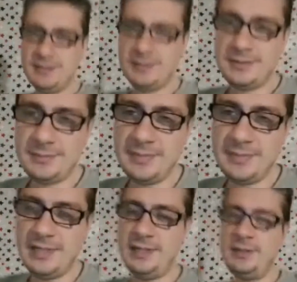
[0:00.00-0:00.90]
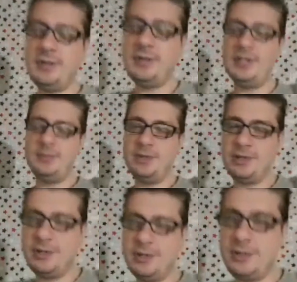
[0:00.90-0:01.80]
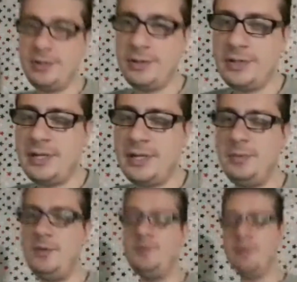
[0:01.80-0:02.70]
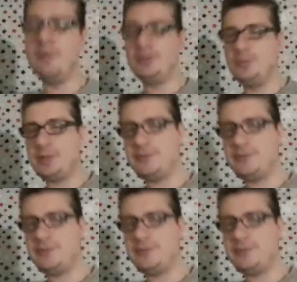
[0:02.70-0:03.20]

Bellino. Quello è il, mio, è il, mio, fumetto preferito.